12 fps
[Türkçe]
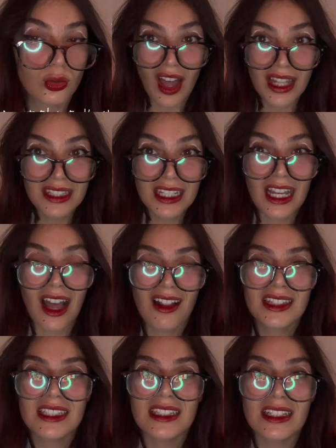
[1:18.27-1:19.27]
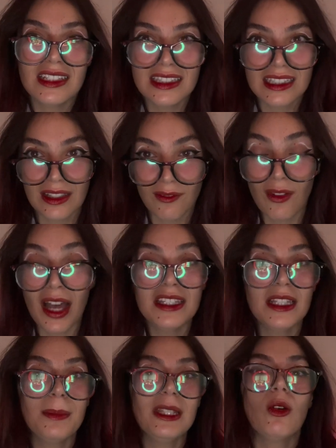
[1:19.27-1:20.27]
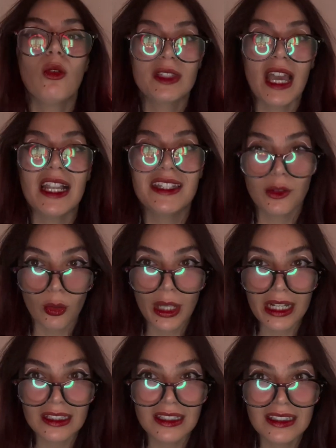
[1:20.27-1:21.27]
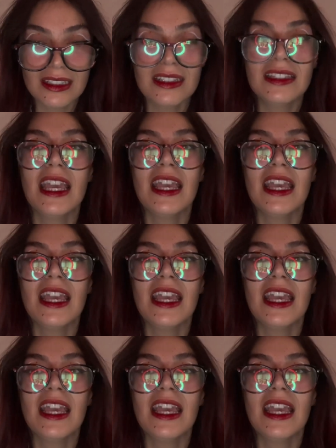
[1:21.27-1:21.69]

Van'da kaldığınız, Van'da bir otelde konakladığınız